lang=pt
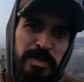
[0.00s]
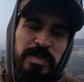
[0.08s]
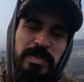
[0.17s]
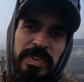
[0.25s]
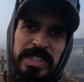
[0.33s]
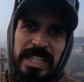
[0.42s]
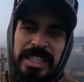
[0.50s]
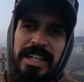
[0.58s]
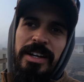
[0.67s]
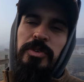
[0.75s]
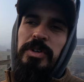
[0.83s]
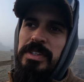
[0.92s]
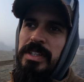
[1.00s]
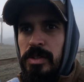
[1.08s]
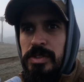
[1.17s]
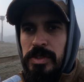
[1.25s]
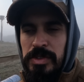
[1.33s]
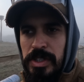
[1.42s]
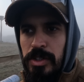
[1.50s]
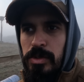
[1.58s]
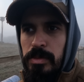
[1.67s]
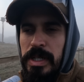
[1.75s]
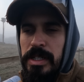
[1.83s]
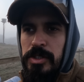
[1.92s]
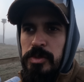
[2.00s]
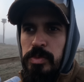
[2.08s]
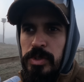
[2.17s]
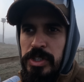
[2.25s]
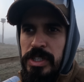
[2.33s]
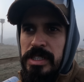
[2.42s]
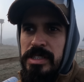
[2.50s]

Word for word: para facilitar a conta. Então são cinco banhos por dia,